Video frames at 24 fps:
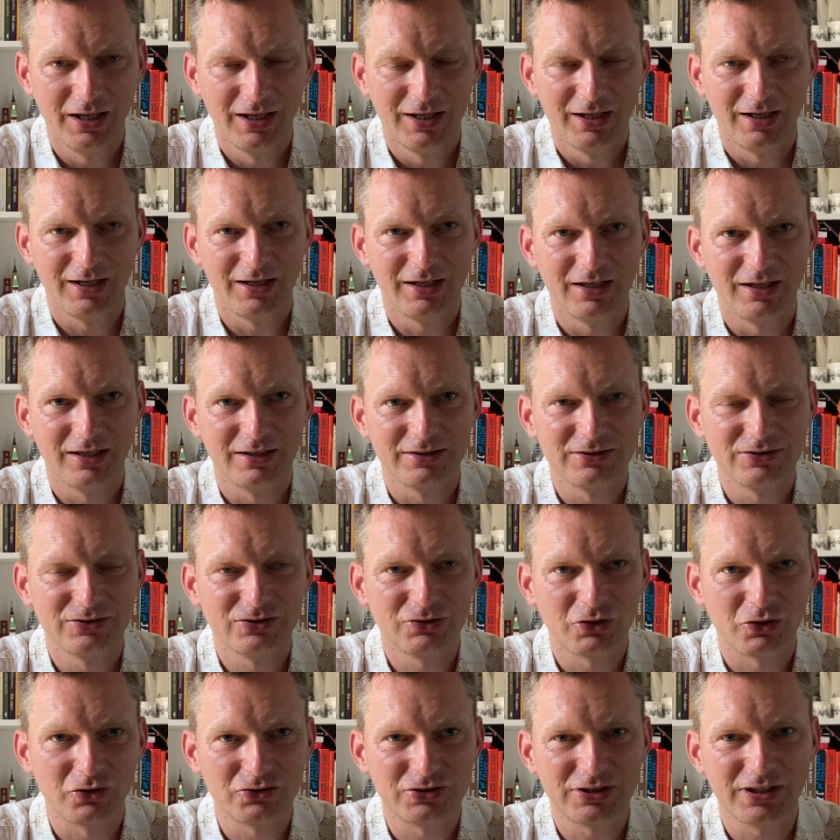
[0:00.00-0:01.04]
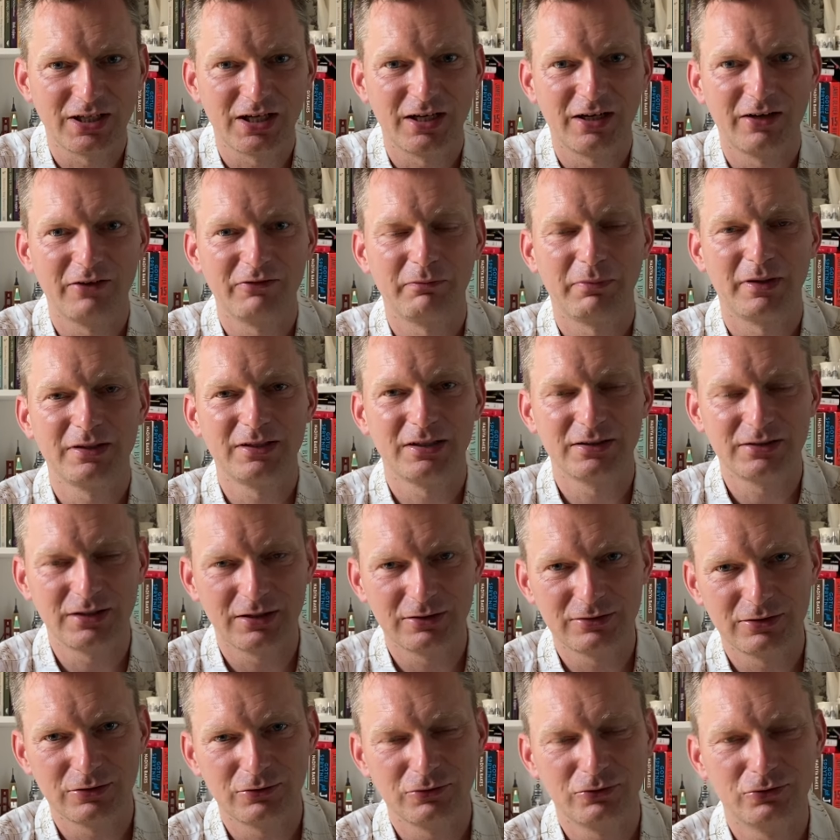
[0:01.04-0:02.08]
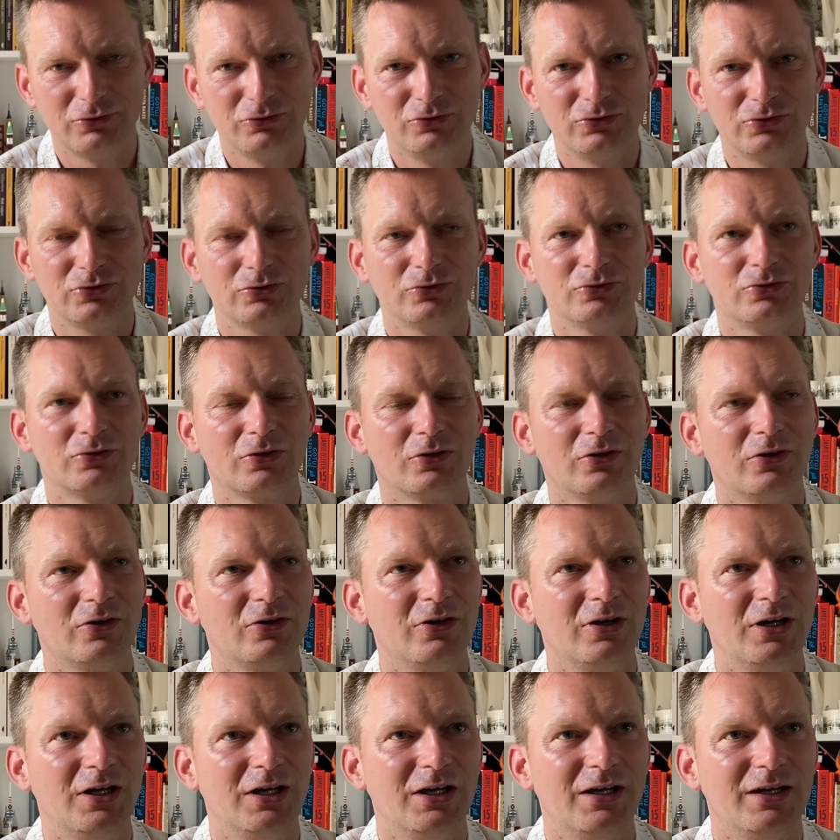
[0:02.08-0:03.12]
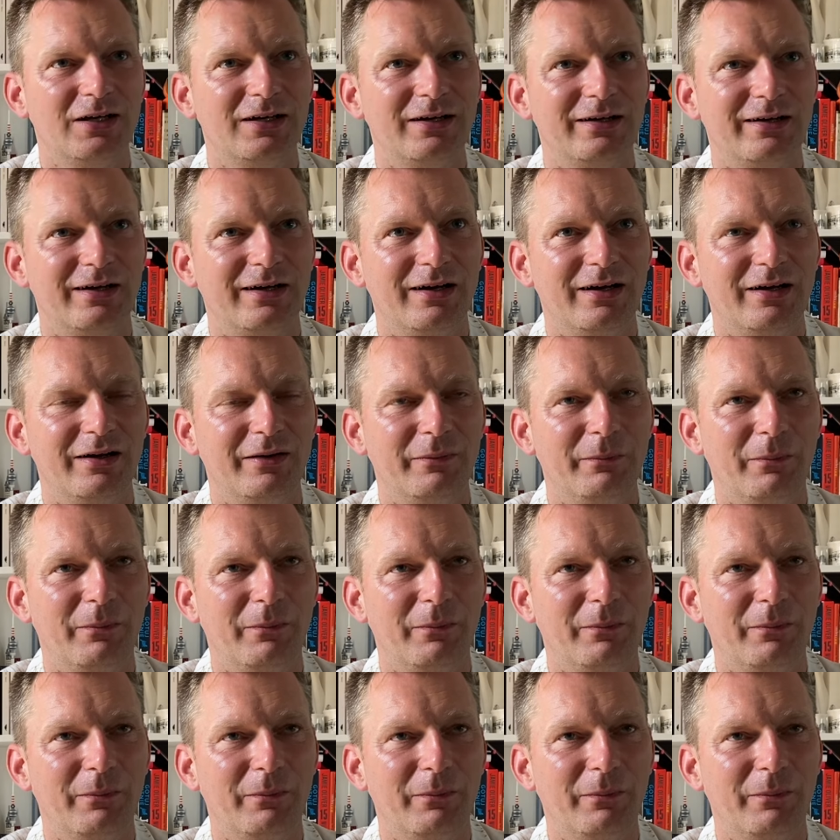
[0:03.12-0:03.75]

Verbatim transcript: E, Zosia w Pana Tadeuszu to e,